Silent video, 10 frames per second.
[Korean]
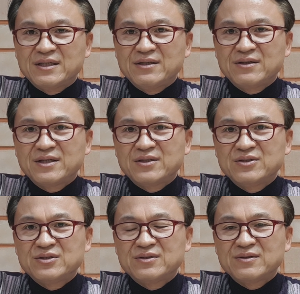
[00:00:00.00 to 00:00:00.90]
이렇게
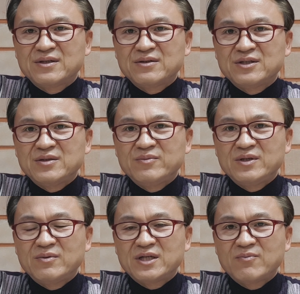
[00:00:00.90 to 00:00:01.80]
드시는 때는
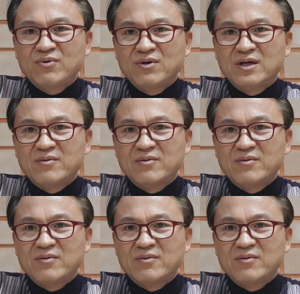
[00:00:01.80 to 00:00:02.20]
이미 세포가